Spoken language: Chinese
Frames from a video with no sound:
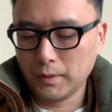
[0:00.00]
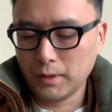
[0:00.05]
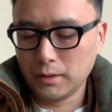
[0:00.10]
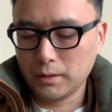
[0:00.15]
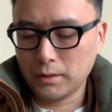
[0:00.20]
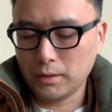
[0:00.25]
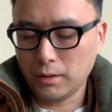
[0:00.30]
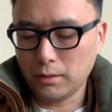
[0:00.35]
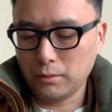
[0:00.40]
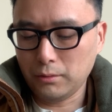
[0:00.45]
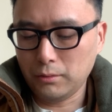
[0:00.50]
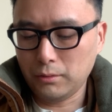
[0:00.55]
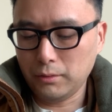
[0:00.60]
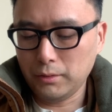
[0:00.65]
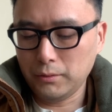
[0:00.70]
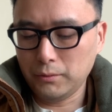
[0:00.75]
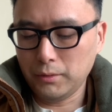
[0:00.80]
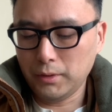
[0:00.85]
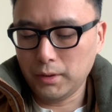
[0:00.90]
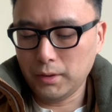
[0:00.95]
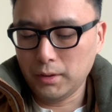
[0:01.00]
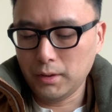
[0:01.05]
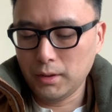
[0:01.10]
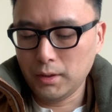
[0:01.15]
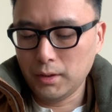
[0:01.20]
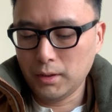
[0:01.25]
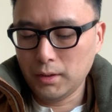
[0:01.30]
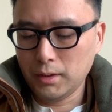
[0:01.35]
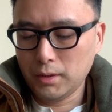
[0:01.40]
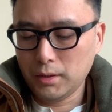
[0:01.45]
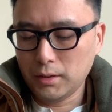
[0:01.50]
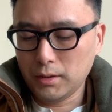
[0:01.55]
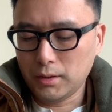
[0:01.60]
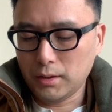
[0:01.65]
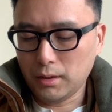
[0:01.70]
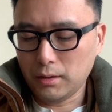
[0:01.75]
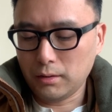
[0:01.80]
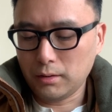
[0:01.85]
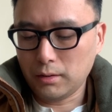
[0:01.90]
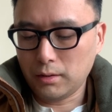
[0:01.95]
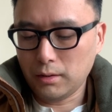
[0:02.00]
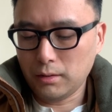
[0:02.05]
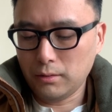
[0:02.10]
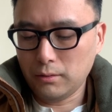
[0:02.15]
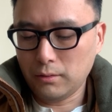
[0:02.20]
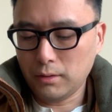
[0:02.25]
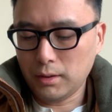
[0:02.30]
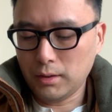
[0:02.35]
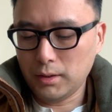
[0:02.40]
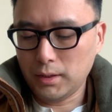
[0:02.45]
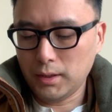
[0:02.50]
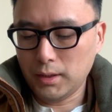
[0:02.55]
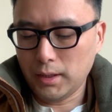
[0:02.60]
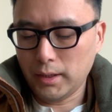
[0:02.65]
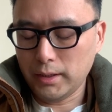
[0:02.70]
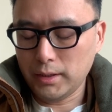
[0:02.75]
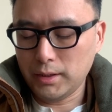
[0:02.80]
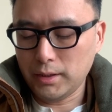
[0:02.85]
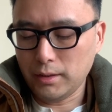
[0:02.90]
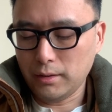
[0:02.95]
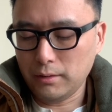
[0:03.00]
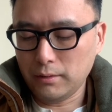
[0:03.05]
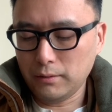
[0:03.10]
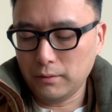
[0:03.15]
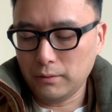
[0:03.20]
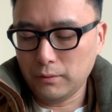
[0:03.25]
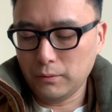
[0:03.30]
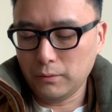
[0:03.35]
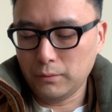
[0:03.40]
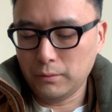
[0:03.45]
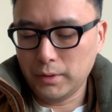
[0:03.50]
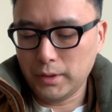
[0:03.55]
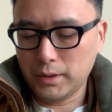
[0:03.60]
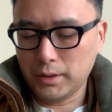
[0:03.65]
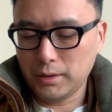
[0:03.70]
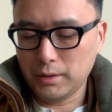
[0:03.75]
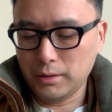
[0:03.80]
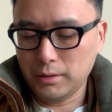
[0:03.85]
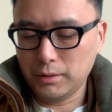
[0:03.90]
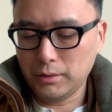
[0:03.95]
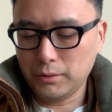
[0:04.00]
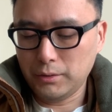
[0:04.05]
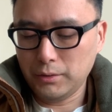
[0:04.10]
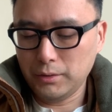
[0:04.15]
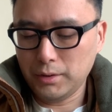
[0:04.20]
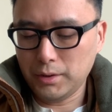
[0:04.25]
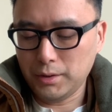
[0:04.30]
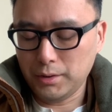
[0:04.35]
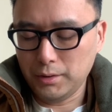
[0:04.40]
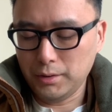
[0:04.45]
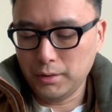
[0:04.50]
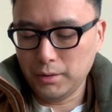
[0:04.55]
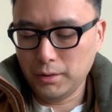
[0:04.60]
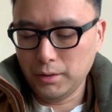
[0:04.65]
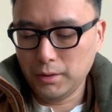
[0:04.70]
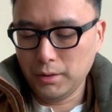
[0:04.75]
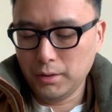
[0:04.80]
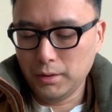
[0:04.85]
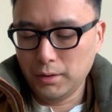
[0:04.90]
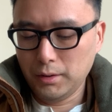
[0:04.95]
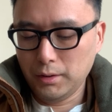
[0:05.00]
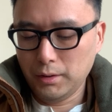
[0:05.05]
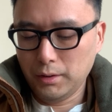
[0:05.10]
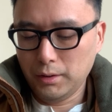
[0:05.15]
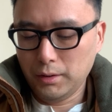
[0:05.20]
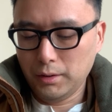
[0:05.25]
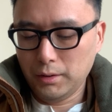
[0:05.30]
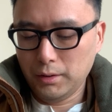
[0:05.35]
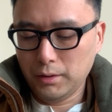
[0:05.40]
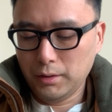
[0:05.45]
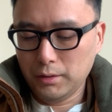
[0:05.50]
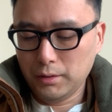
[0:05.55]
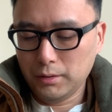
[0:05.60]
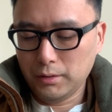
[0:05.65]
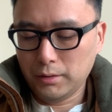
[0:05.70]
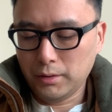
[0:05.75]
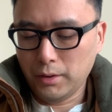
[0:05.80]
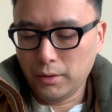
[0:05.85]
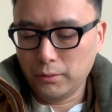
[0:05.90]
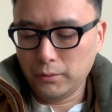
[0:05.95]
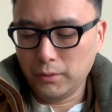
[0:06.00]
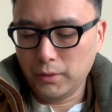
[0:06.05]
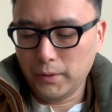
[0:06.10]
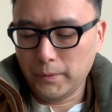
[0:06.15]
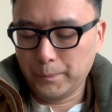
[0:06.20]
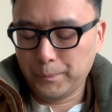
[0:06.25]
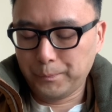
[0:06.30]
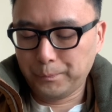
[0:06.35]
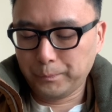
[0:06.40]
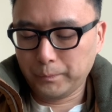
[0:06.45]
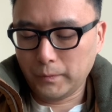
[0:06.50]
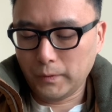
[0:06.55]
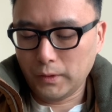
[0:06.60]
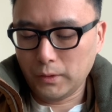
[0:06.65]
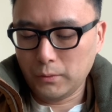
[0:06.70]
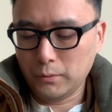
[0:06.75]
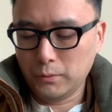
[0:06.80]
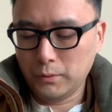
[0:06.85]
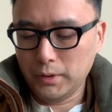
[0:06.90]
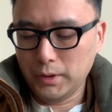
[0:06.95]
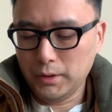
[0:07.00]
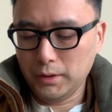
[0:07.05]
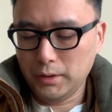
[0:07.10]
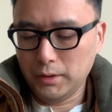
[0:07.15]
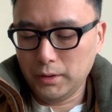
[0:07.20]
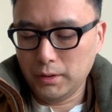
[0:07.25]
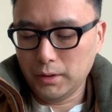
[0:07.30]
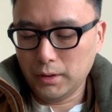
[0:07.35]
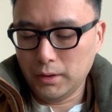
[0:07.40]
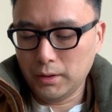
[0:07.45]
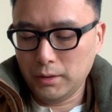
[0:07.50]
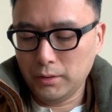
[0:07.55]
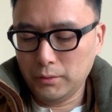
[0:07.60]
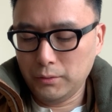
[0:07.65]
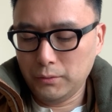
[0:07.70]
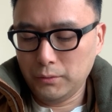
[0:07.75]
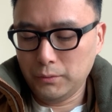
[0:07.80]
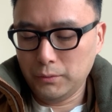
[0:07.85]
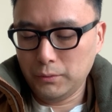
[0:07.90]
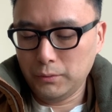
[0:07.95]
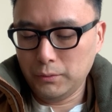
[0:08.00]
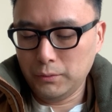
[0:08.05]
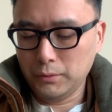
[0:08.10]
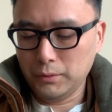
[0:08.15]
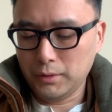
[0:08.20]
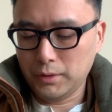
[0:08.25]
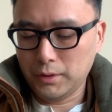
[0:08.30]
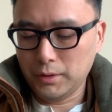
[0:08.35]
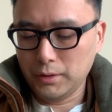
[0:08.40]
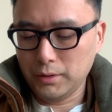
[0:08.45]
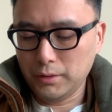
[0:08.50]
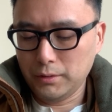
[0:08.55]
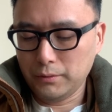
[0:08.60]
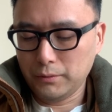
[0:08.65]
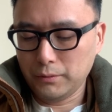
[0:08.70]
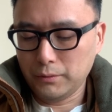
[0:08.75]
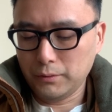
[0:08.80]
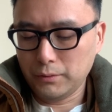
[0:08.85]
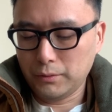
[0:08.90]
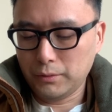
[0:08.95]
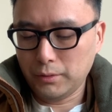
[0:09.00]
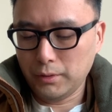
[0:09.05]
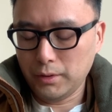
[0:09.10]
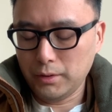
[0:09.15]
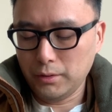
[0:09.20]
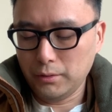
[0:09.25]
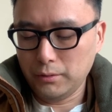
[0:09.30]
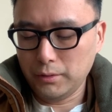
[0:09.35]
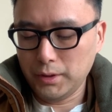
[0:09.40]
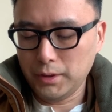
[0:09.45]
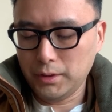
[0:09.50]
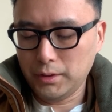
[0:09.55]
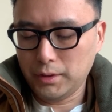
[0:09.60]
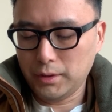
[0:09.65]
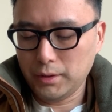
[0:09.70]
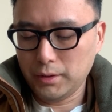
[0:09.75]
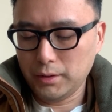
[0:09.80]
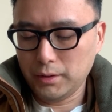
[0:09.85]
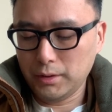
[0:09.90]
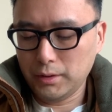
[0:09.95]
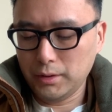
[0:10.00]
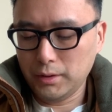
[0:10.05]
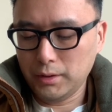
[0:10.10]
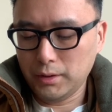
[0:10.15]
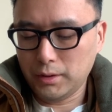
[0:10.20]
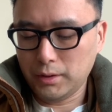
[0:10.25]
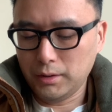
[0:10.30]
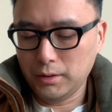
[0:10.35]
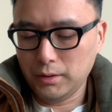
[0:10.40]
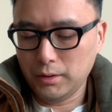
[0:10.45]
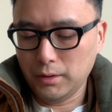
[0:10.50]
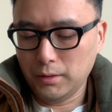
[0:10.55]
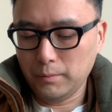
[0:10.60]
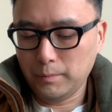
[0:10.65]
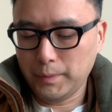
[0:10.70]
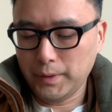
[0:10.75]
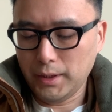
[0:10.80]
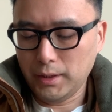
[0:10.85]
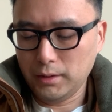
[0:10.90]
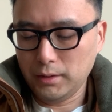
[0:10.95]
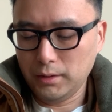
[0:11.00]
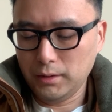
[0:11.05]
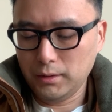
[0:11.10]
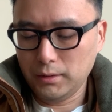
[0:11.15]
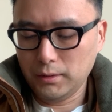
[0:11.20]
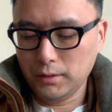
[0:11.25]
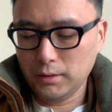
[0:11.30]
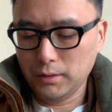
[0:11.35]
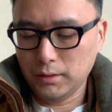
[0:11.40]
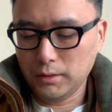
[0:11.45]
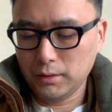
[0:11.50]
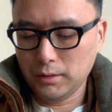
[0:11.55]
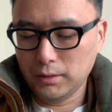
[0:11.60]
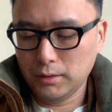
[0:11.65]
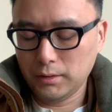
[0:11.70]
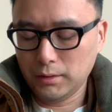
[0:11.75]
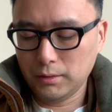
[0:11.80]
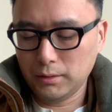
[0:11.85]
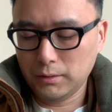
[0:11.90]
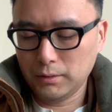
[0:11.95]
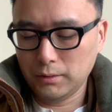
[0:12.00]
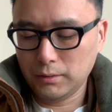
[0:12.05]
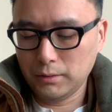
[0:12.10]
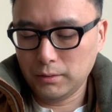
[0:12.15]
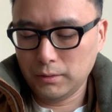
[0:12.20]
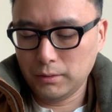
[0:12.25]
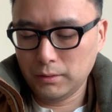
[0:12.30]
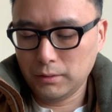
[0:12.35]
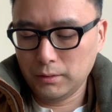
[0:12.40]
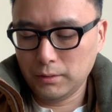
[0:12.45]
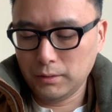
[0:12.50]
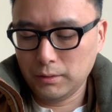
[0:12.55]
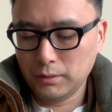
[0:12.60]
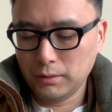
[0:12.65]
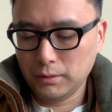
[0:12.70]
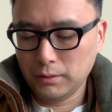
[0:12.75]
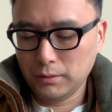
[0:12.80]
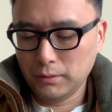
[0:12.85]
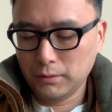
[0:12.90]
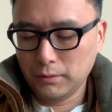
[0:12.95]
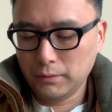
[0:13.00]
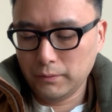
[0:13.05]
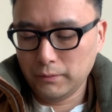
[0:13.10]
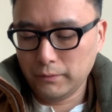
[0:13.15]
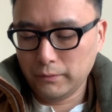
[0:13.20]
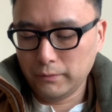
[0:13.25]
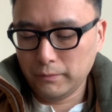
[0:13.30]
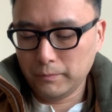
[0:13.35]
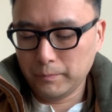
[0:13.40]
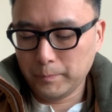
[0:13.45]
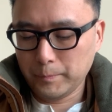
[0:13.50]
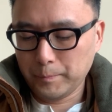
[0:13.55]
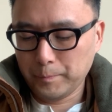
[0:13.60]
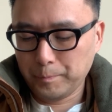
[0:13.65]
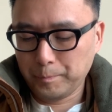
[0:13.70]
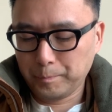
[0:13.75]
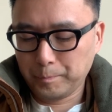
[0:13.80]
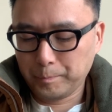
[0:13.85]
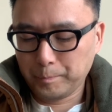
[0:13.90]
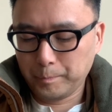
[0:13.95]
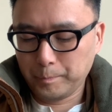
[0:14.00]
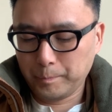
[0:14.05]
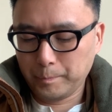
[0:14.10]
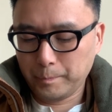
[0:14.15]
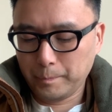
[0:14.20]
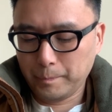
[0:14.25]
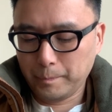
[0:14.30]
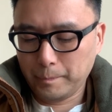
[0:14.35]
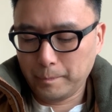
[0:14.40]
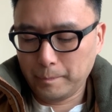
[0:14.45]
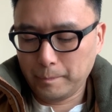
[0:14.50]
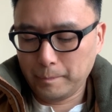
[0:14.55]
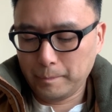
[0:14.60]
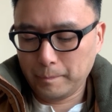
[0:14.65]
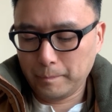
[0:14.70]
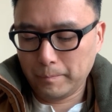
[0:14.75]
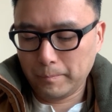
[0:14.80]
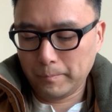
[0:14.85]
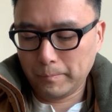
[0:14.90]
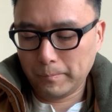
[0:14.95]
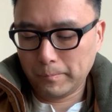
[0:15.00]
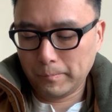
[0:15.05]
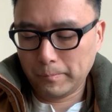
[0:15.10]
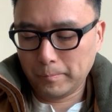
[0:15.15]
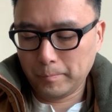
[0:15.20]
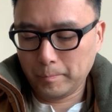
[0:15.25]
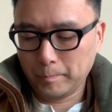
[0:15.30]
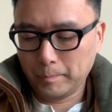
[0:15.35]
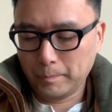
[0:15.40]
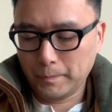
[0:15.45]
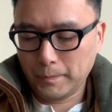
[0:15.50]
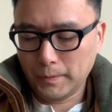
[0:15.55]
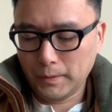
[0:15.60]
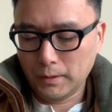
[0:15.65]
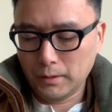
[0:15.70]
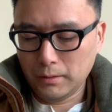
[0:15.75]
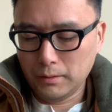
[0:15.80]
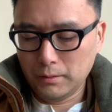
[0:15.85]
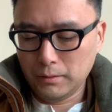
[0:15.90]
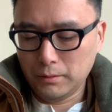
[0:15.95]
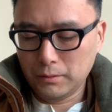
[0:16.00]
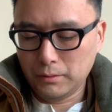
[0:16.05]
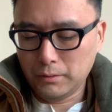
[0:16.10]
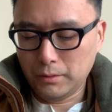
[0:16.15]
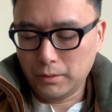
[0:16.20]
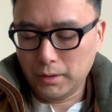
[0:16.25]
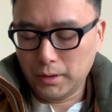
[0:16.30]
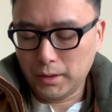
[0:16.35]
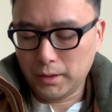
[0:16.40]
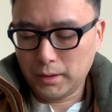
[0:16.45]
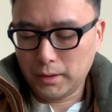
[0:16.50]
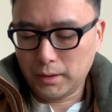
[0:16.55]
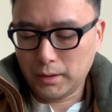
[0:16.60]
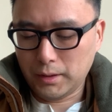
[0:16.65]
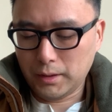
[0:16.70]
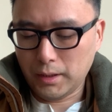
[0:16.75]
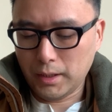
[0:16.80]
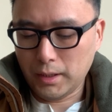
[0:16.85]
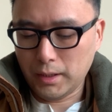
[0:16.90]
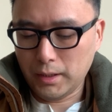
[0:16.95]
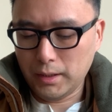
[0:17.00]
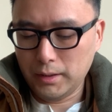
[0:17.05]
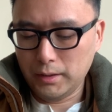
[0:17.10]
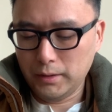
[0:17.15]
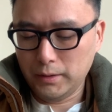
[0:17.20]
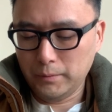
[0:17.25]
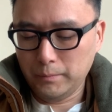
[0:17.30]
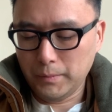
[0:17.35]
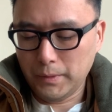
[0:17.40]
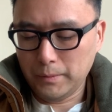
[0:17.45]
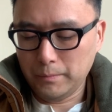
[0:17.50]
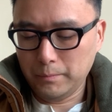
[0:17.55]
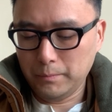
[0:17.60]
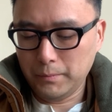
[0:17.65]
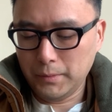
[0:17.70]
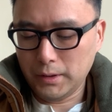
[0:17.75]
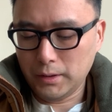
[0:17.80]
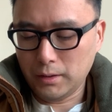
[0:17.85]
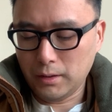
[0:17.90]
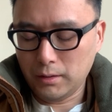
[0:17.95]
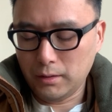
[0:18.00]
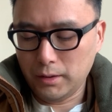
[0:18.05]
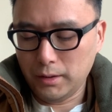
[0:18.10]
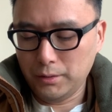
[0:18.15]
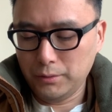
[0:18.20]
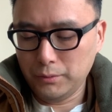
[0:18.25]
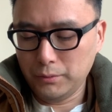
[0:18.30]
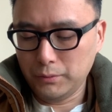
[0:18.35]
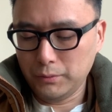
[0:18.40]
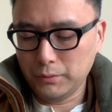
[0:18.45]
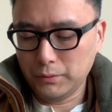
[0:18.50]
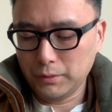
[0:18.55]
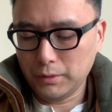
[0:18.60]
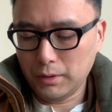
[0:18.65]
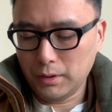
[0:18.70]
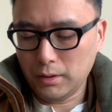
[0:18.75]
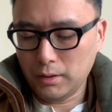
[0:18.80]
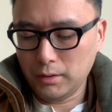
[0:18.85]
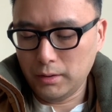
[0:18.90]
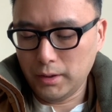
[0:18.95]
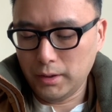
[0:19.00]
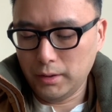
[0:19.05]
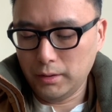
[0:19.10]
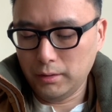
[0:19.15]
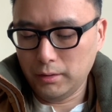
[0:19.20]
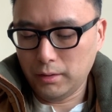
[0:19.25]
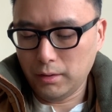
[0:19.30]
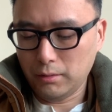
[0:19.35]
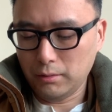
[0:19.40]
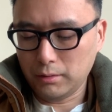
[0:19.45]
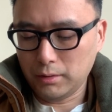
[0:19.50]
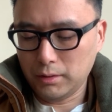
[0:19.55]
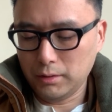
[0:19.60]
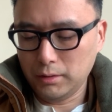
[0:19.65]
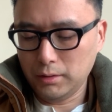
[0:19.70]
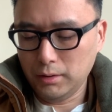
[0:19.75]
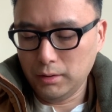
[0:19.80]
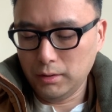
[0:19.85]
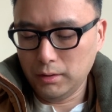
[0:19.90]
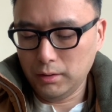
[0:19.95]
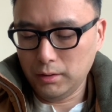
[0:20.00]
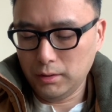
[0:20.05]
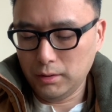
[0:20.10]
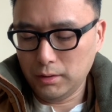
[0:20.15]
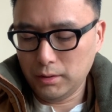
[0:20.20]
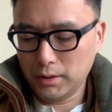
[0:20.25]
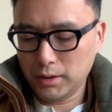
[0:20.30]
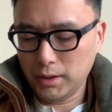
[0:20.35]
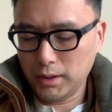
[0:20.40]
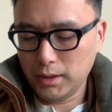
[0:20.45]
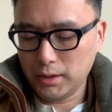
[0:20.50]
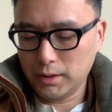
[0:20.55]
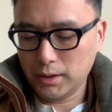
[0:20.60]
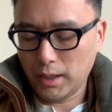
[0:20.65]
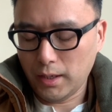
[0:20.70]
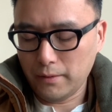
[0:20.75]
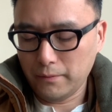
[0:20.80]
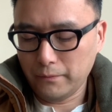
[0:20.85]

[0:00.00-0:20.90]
夏侯惇曰：“张高二人来降，未知虚实。”操曰：“吾以恩遇之，虽有一心，亦可便矣。”遂开营门，命二人入。二人倒戈卸甲，